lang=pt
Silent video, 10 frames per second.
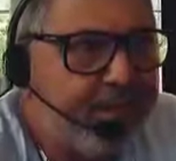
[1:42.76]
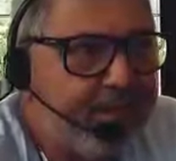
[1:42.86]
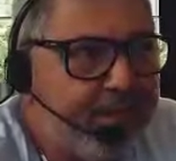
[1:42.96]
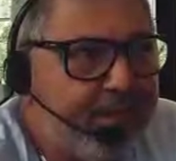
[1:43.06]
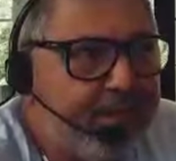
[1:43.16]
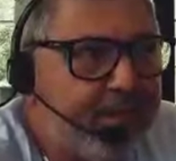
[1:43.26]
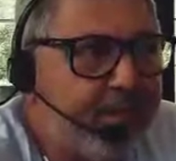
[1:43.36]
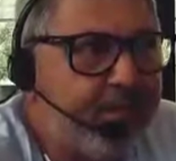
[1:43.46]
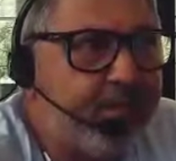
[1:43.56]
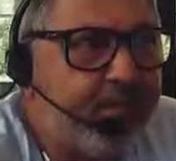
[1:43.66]

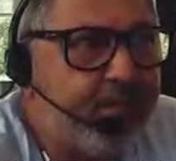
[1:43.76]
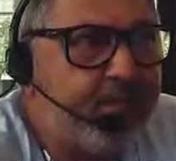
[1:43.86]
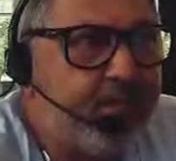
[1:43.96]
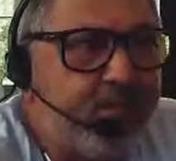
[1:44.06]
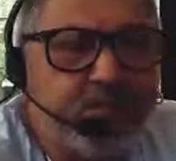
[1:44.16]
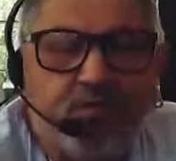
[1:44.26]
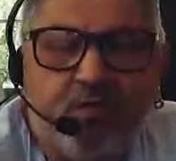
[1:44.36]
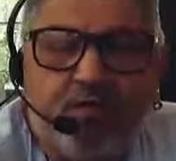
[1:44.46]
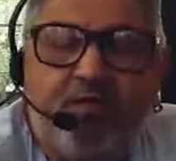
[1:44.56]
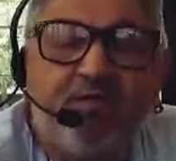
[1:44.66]
E isso
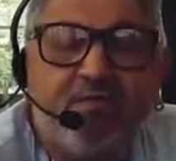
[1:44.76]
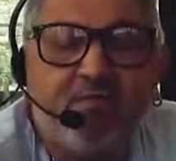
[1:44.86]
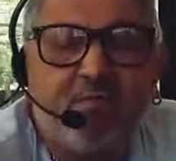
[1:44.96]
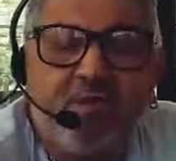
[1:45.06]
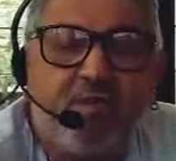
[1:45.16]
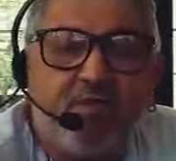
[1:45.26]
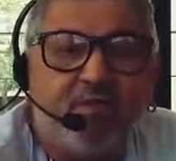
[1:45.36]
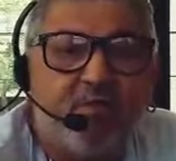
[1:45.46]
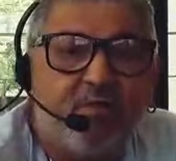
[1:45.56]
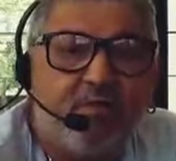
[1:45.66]
antes, bem
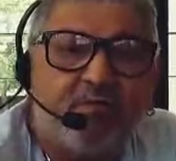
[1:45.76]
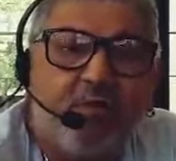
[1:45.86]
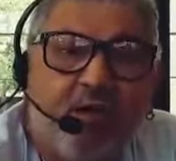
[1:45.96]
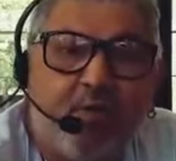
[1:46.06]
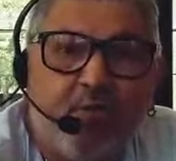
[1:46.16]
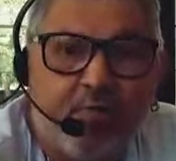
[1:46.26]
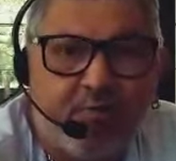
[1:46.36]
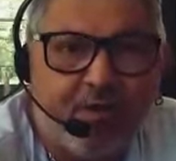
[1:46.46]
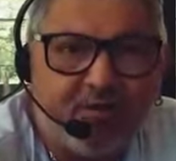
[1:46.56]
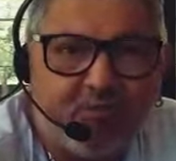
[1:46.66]
antes mesmo, a
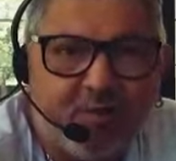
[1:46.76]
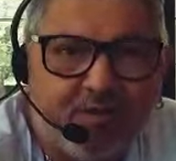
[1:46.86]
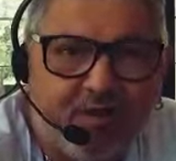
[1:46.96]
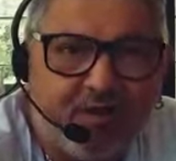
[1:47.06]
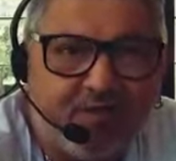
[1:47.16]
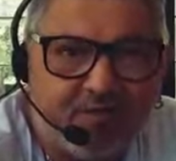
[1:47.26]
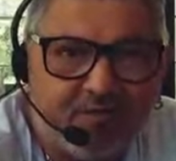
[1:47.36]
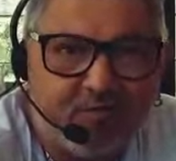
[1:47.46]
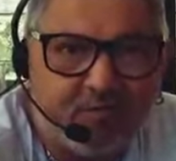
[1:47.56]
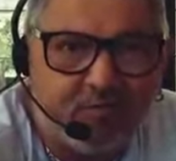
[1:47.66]
Web Rádio
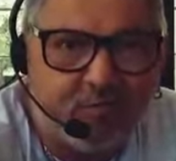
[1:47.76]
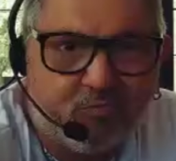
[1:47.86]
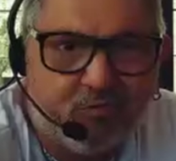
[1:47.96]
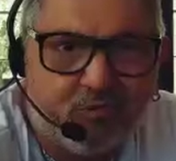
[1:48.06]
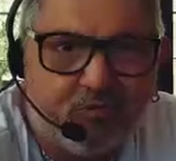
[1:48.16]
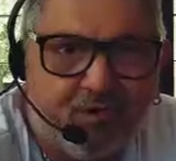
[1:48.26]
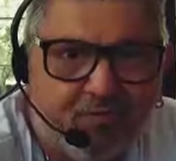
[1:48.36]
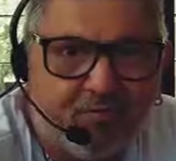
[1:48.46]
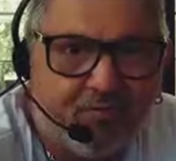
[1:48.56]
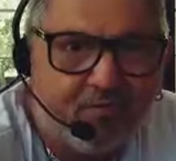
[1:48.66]
Patacas, o Som do
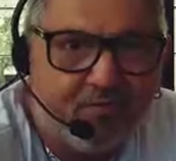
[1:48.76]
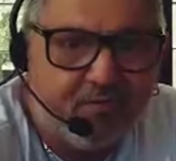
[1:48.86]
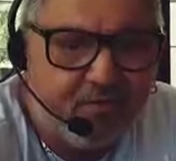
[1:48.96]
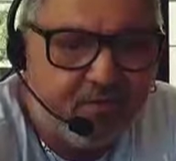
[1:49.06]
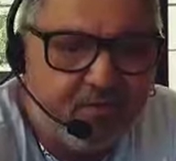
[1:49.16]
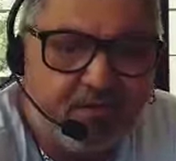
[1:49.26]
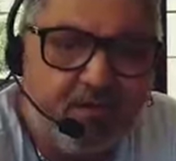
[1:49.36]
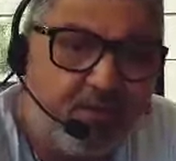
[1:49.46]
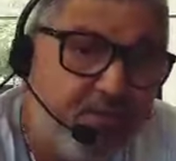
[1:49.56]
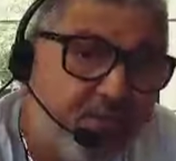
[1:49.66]
Litoral, que
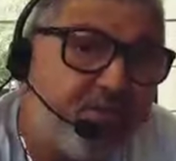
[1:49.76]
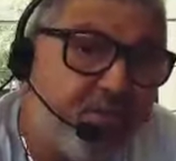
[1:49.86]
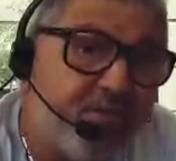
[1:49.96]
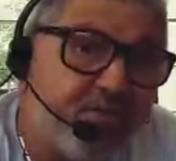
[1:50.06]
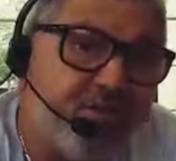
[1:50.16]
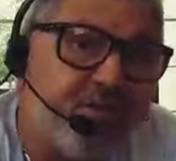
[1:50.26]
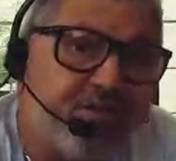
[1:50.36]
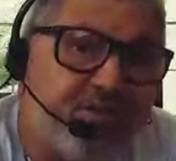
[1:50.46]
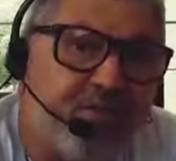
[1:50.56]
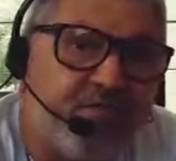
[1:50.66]
tem a minha
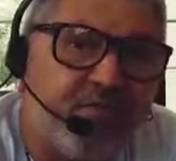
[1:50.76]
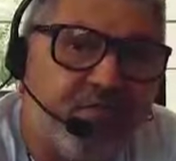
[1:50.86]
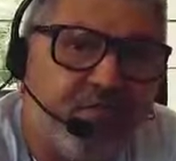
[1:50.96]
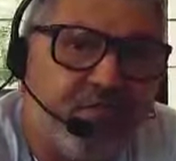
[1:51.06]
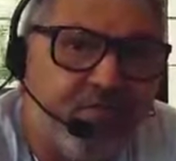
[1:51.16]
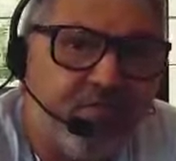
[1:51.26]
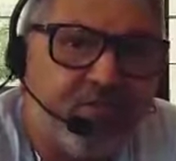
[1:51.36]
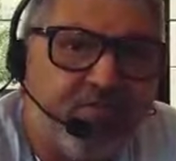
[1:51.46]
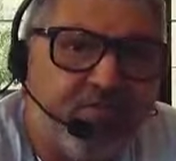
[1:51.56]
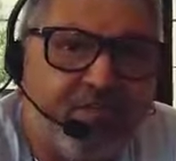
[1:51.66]
administração,
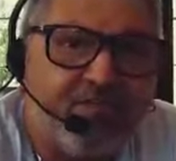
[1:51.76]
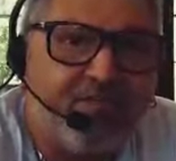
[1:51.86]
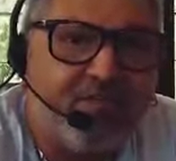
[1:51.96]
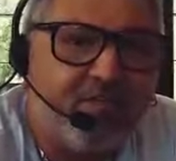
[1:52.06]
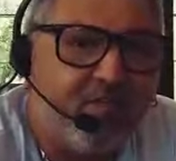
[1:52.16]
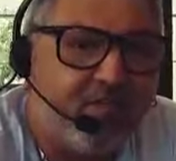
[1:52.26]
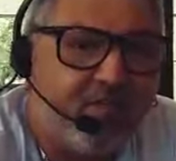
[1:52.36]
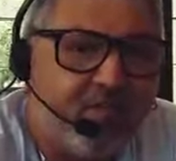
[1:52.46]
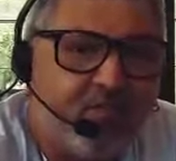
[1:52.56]
já fazia